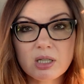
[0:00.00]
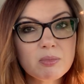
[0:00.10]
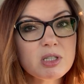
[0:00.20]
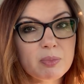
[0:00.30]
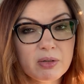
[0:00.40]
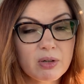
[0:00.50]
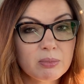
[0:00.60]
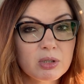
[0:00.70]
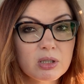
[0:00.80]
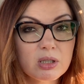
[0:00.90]
z jakimi
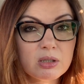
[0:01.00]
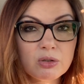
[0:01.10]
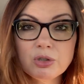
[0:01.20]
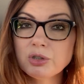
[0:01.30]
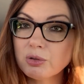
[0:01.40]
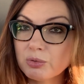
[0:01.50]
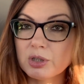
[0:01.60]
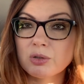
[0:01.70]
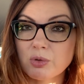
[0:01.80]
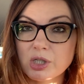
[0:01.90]
sprawami do niej się
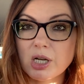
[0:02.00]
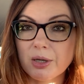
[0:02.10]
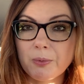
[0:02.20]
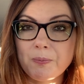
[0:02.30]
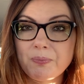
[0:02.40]
ludzie zgłaszają